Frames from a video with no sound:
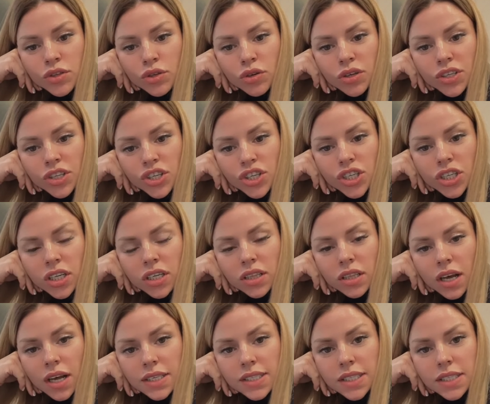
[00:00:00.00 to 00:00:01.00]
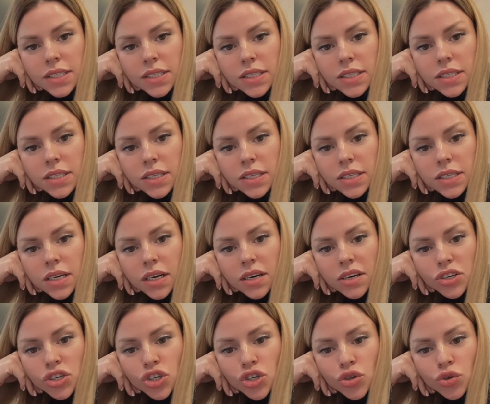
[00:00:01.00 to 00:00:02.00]
Все, конечно, классно здесь,
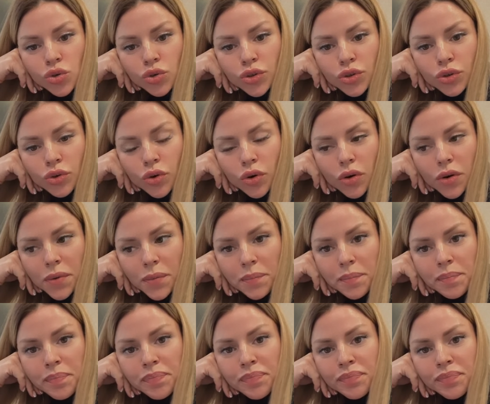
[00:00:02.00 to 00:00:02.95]
хорошо, но